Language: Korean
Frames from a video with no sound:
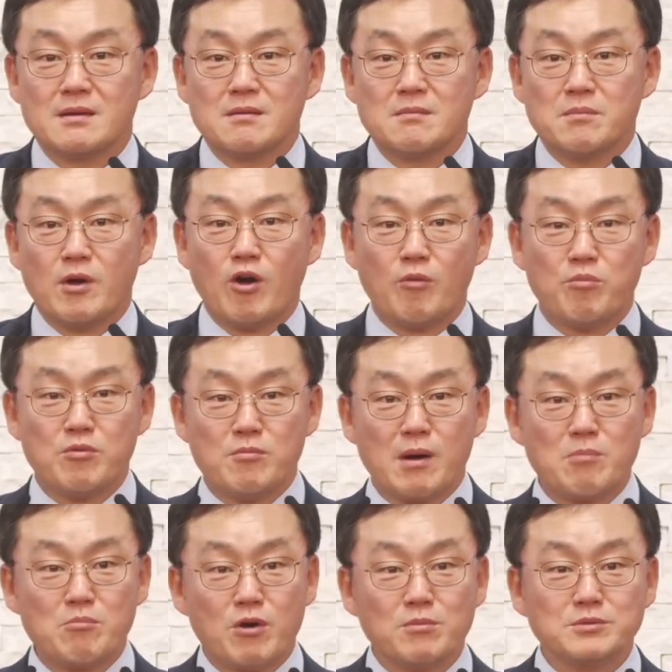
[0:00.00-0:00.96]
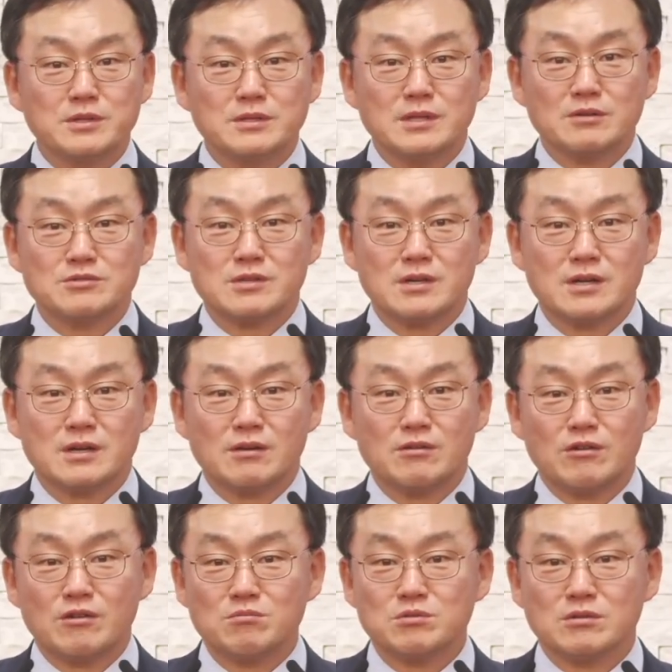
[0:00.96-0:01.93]
배고프면 밥 먹으면 된다고 생각해요.
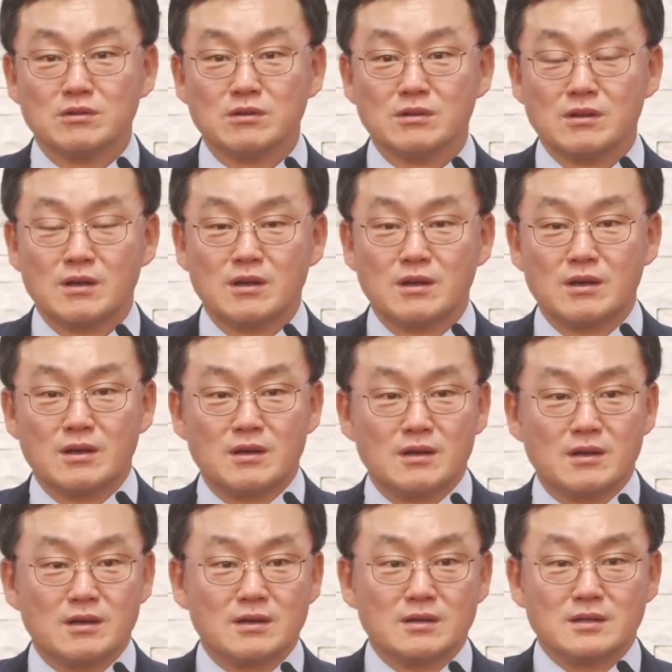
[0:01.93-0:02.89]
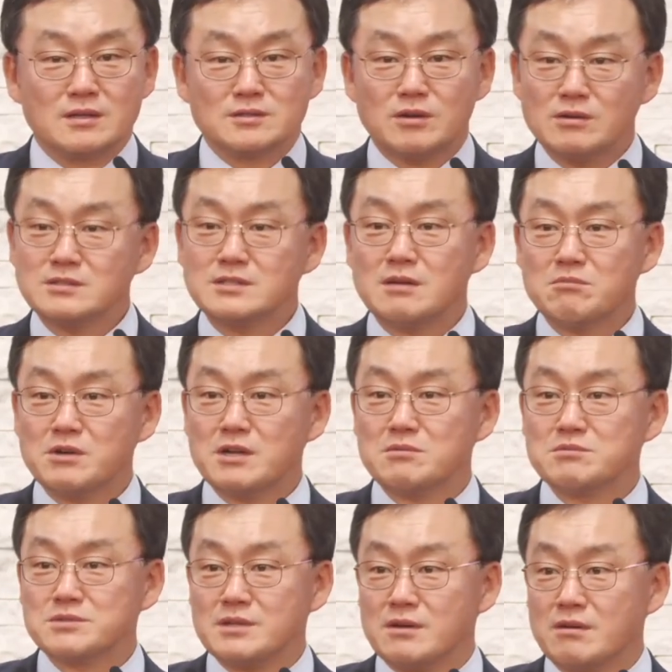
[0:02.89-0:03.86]
여러분, 설사 한번
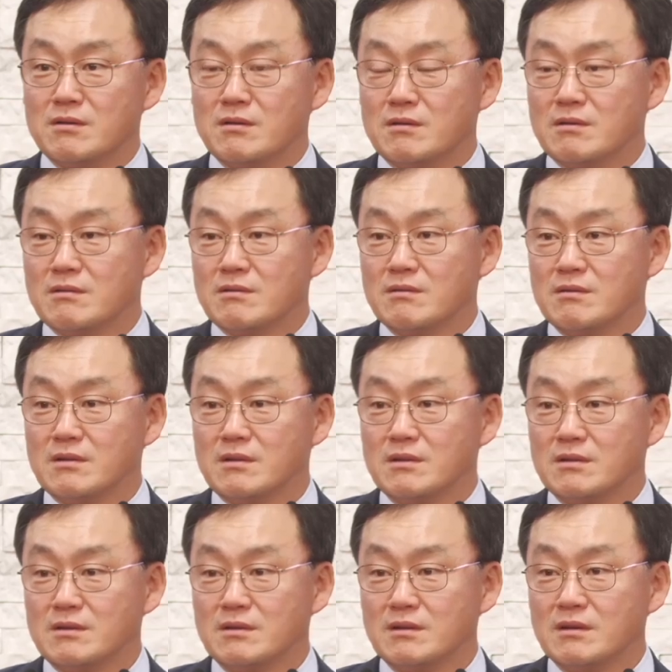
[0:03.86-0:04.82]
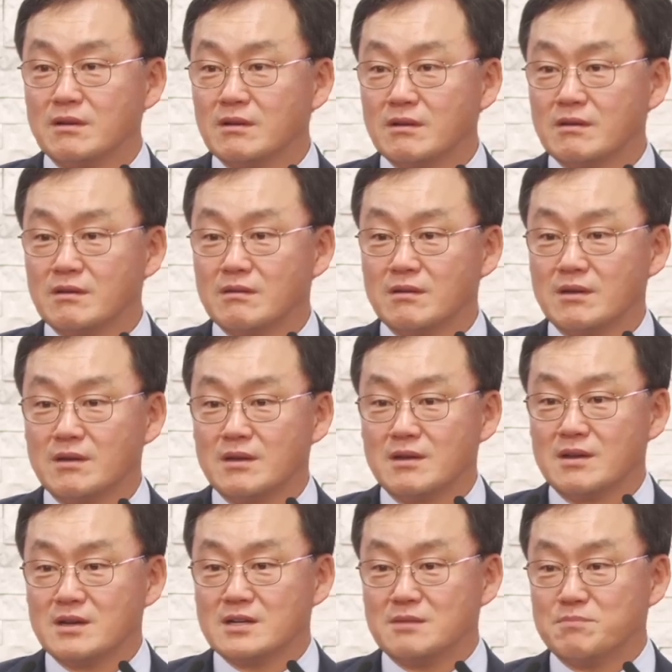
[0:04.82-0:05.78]
해보세요. 예?
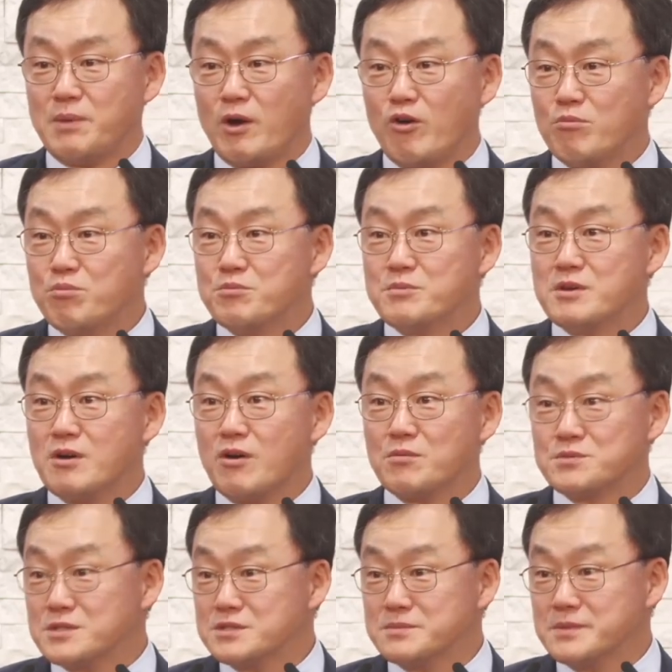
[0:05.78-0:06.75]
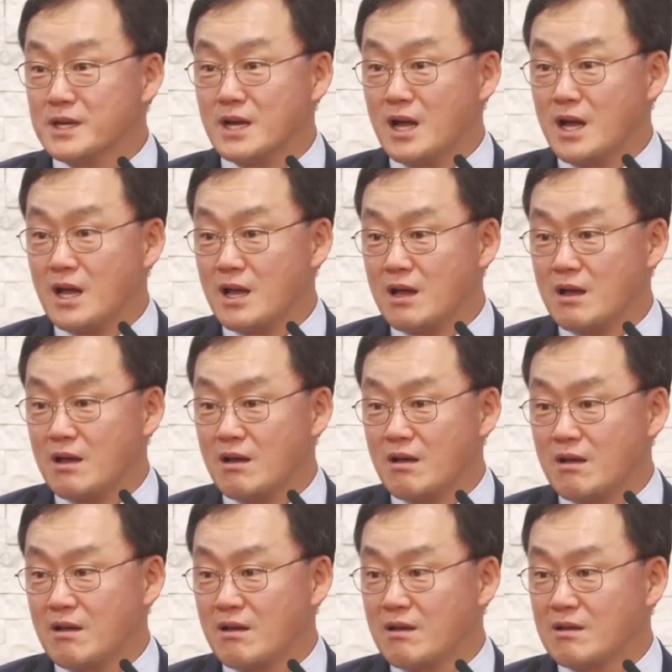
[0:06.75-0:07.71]
그 배고픔이 없어집니까?
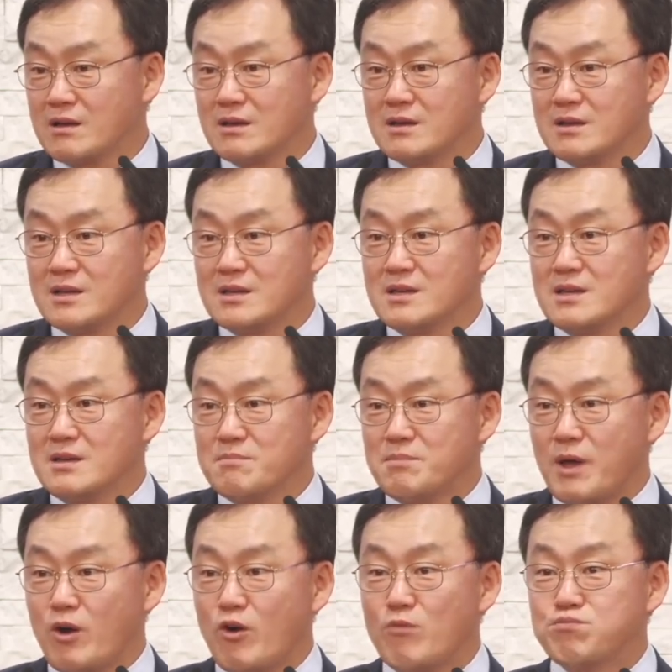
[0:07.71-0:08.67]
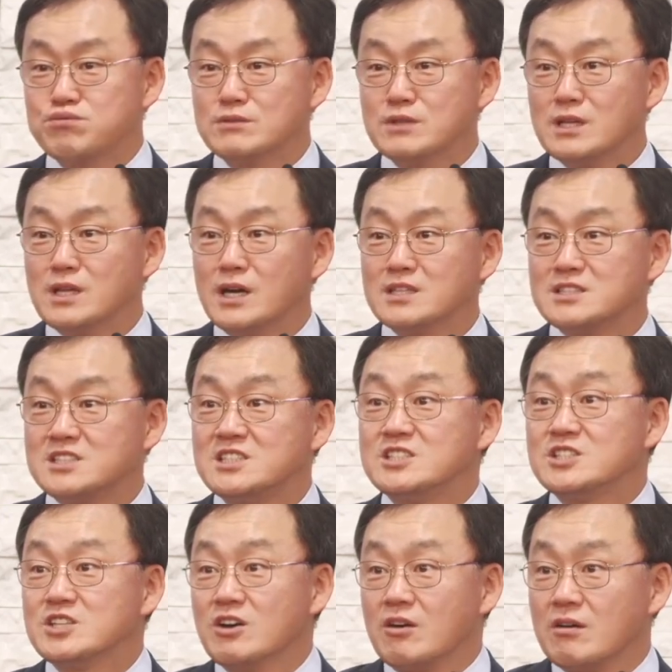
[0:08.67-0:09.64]
배고픈 데다가
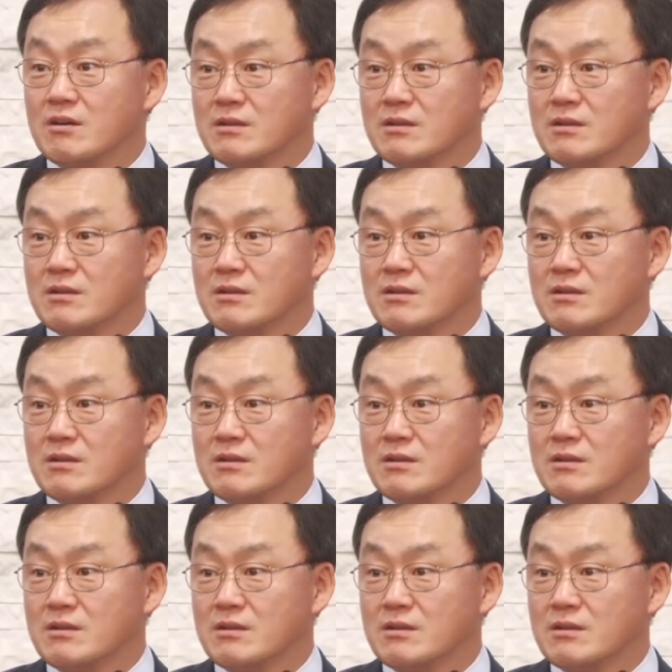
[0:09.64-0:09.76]
지쳐.